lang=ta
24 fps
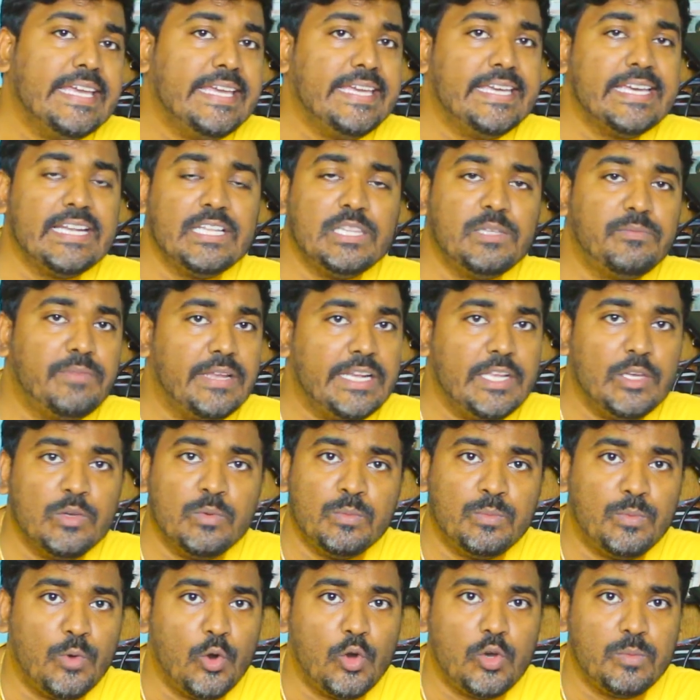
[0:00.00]
இங்கேருந்து
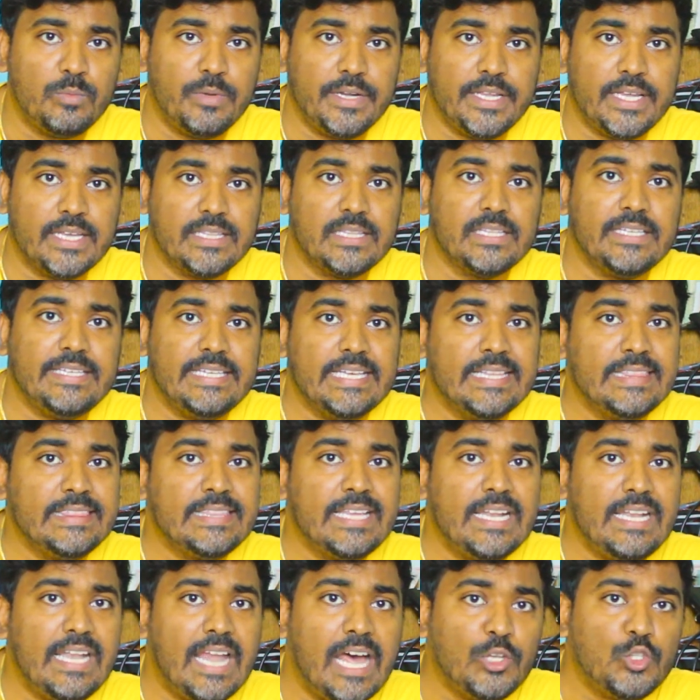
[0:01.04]
வெளியும் போக முடியாது
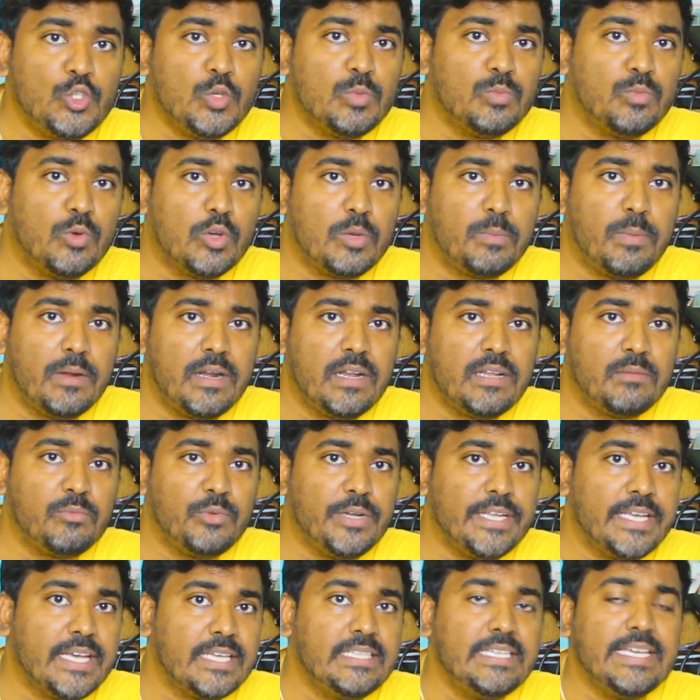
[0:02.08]
எந்த லாட்ஜும் புக் பண்ண
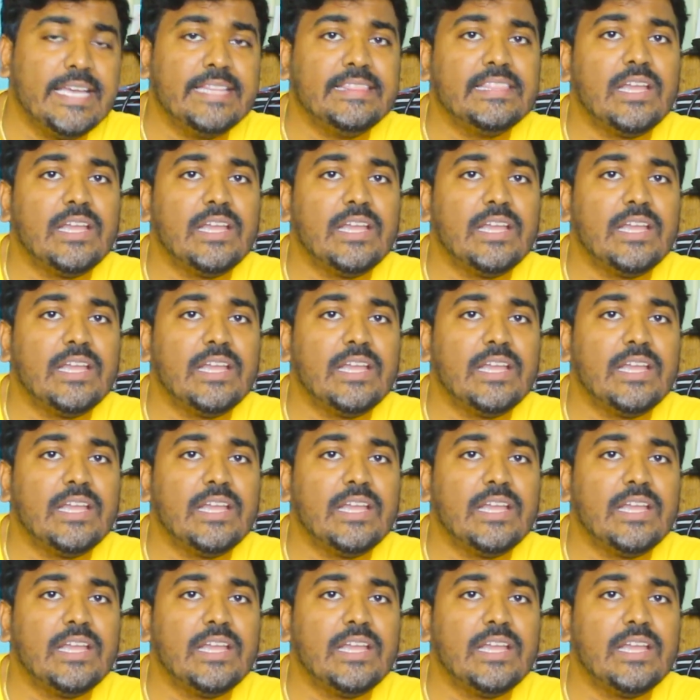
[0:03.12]
முடியாது